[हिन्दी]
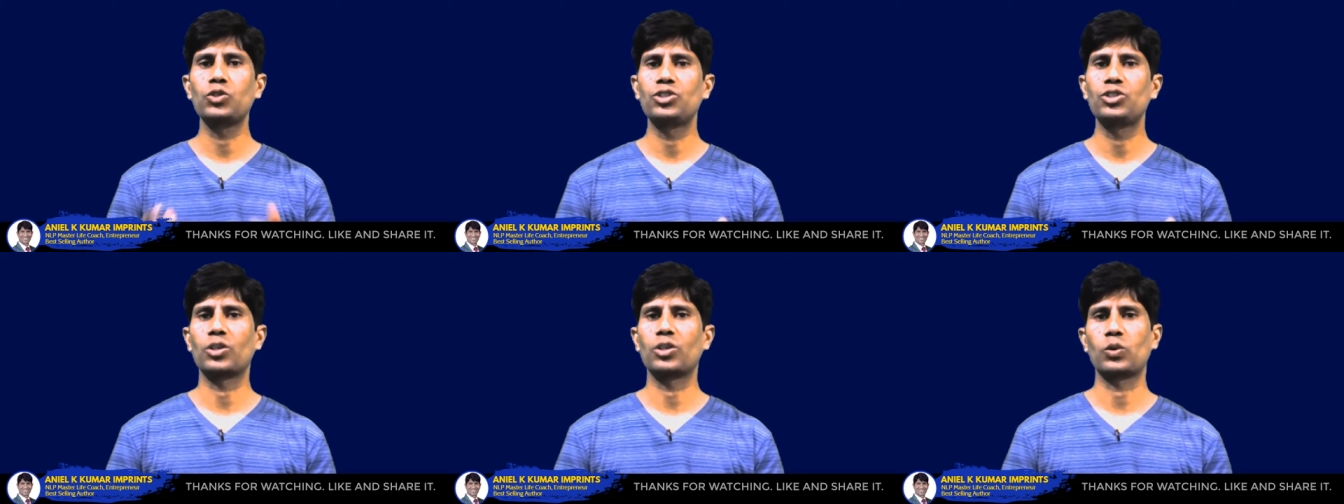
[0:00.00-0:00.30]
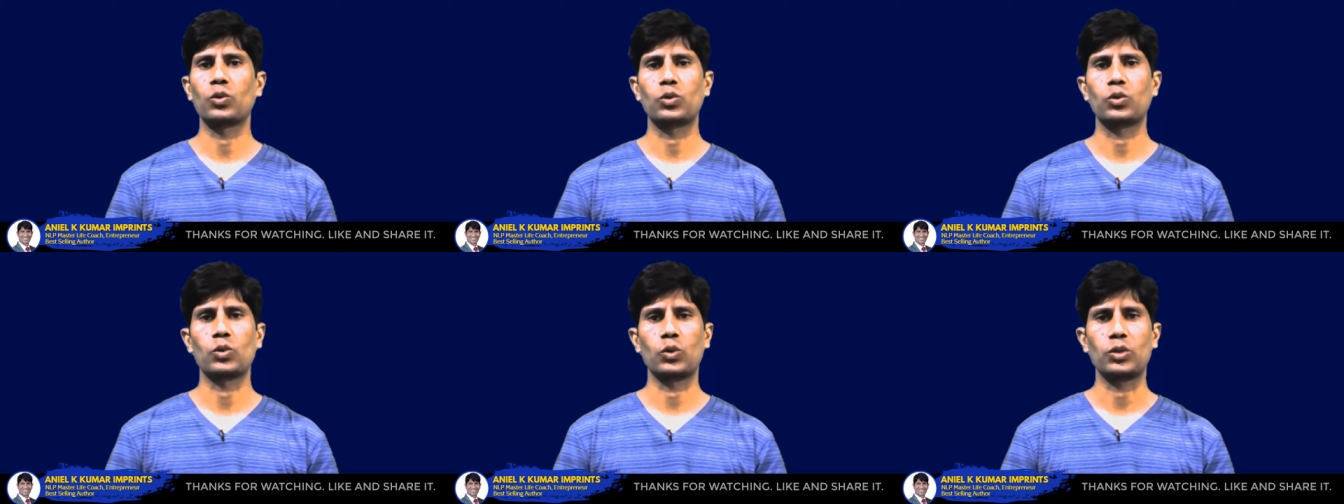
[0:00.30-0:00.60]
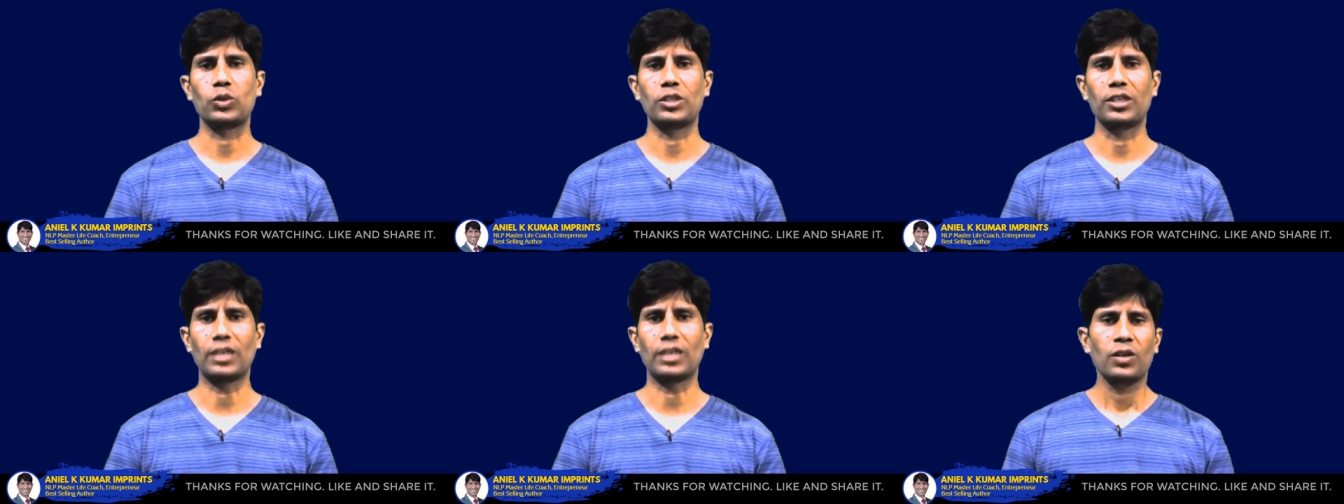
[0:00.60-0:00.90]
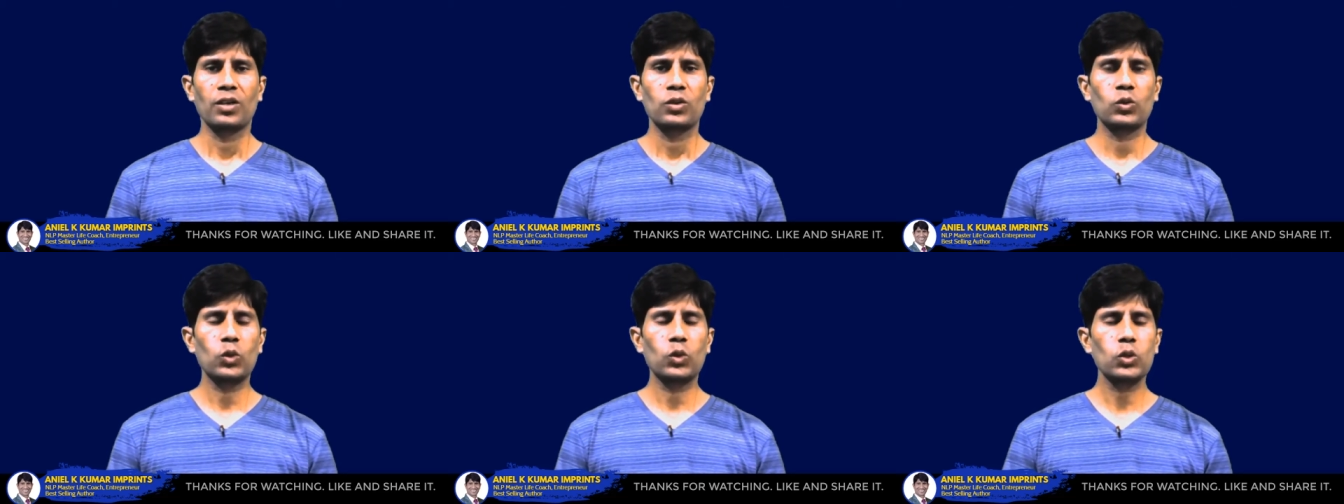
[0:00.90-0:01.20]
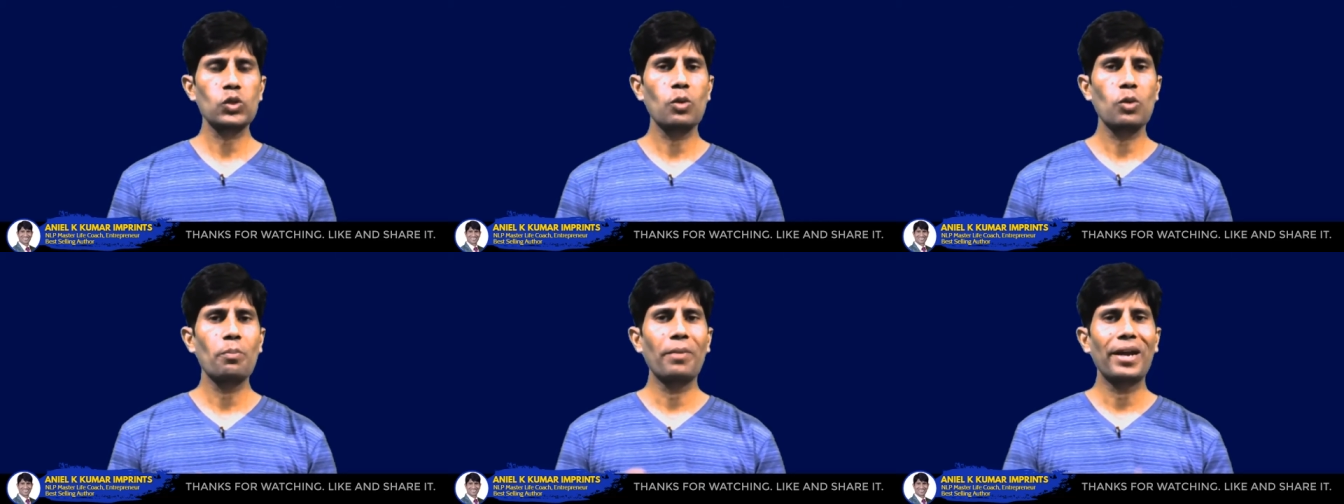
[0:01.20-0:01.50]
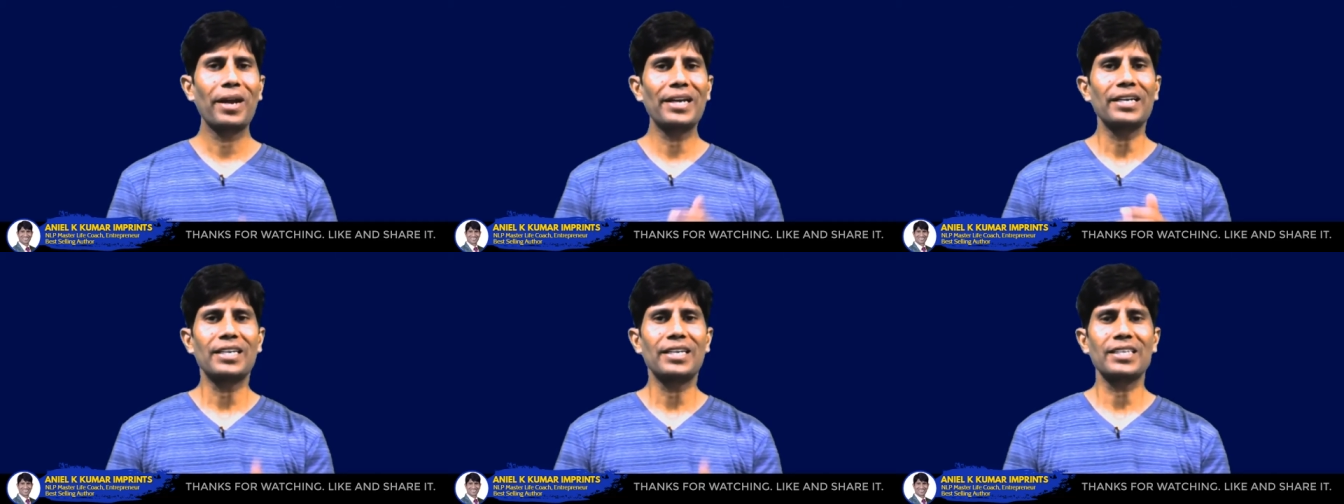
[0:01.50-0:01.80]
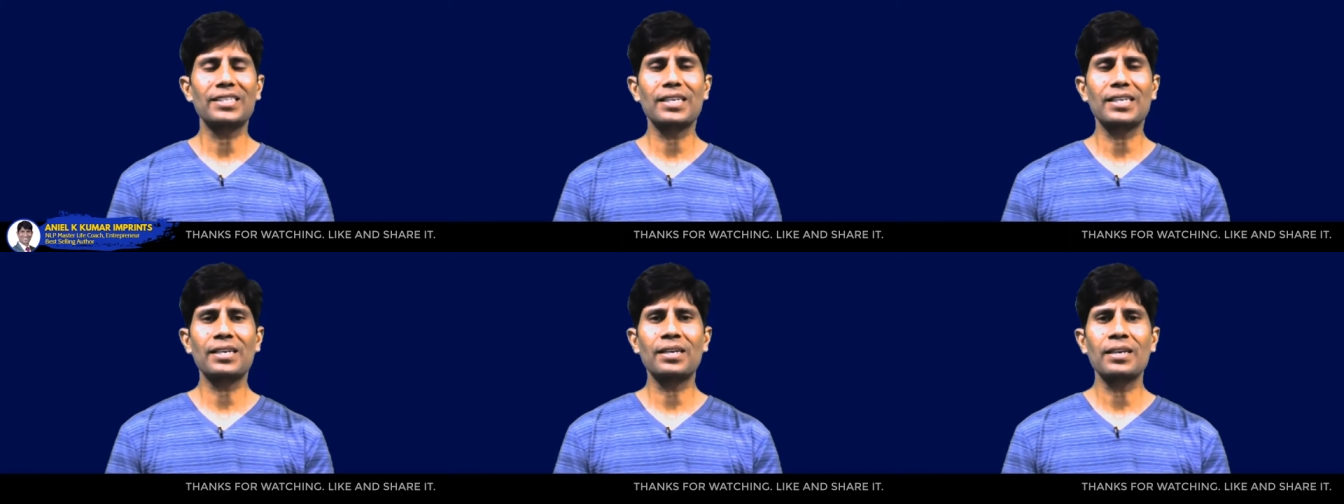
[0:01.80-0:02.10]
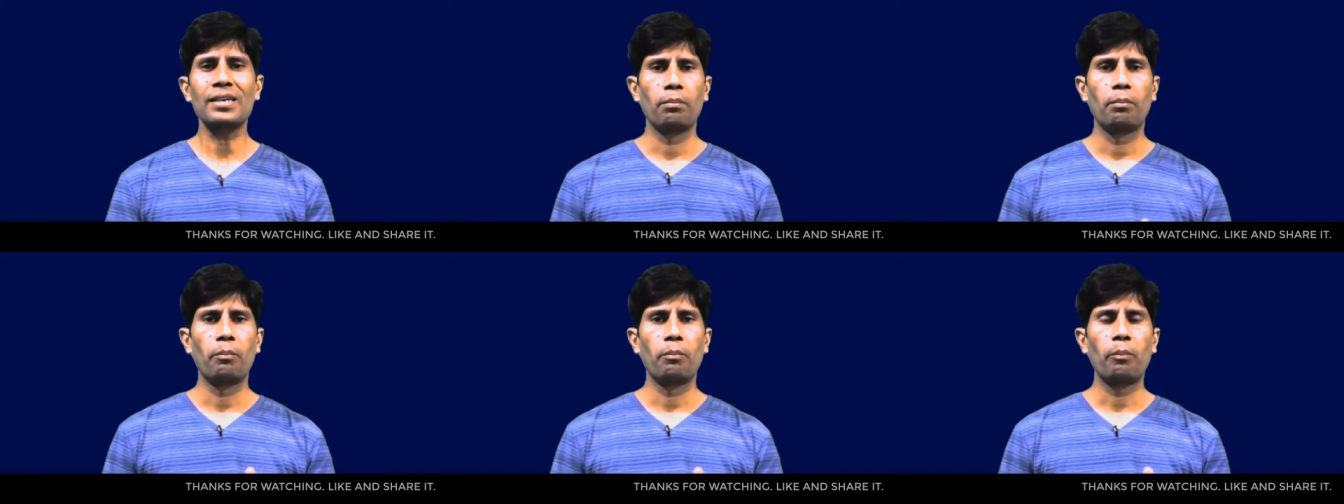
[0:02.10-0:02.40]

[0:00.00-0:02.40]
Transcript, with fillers: जरूरत होती है दोस्तों मेडिटेशन